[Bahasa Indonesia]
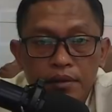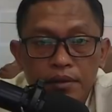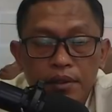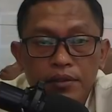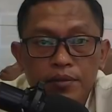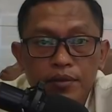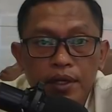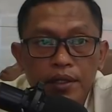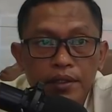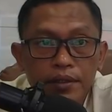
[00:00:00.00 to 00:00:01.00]
Ya
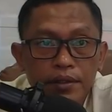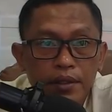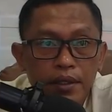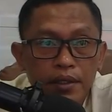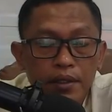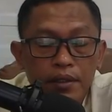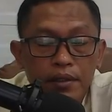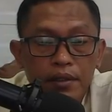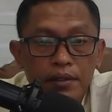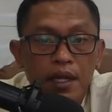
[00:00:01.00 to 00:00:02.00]
semoga ini segera
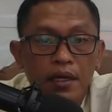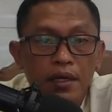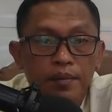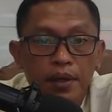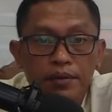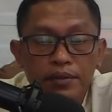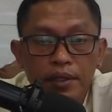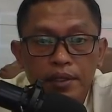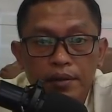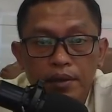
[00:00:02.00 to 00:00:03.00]
ketangkap pelakunya
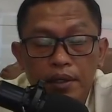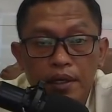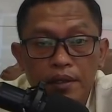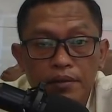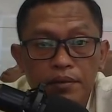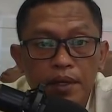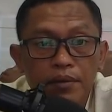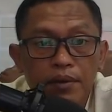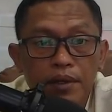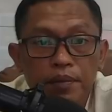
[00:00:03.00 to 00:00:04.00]
nih kawan. Karena untuk
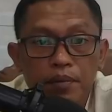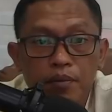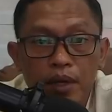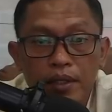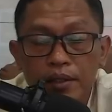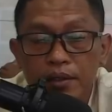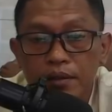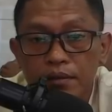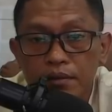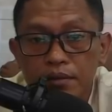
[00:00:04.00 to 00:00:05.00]
melakukan perbuatan
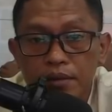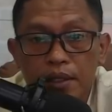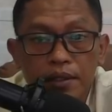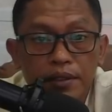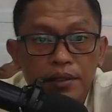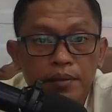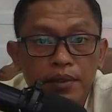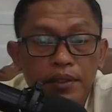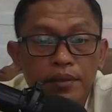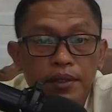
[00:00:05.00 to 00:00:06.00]
sangat keji yang
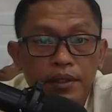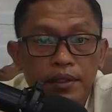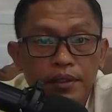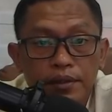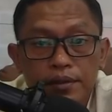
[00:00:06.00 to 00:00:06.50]
begini-begini.